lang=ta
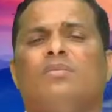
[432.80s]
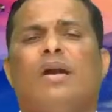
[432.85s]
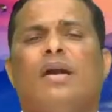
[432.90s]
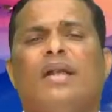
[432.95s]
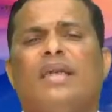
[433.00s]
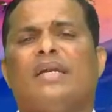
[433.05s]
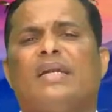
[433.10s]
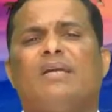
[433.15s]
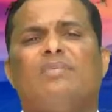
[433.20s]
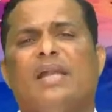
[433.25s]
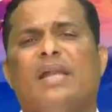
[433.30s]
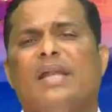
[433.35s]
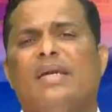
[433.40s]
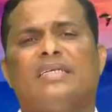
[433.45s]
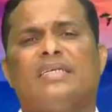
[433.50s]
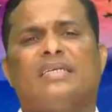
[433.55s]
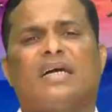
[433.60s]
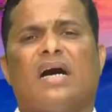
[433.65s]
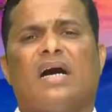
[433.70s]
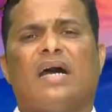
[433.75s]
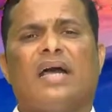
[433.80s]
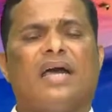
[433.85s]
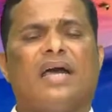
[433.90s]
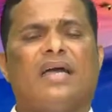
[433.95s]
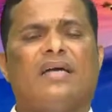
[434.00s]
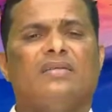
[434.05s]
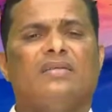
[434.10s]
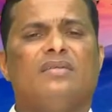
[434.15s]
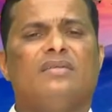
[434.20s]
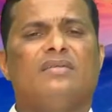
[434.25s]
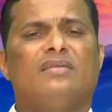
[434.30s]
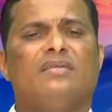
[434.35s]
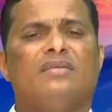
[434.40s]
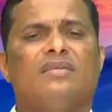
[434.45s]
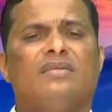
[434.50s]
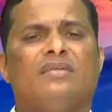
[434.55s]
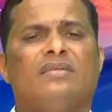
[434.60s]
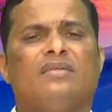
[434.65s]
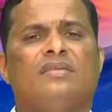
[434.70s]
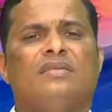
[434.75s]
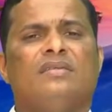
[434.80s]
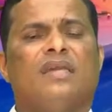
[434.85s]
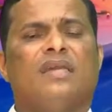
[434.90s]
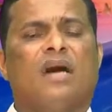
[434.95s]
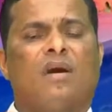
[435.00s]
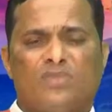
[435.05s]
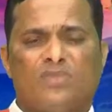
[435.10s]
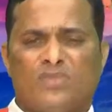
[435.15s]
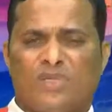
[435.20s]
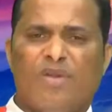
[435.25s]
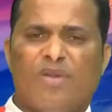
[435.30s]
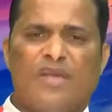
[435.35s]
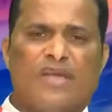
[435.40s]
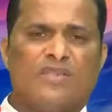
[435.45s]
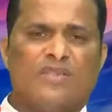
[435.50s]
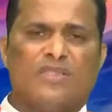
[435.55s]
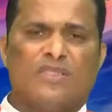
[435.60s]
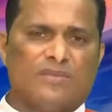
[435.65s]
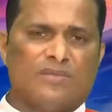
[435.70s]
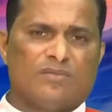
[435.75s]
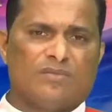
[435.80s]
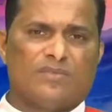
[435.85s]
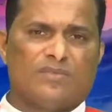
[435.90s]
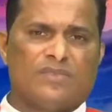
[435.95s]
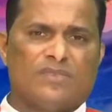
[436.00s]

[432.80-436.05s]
படிக்கிற பிள்ளைகளுக்காக நாம் ஜெபிக்கின்றோம்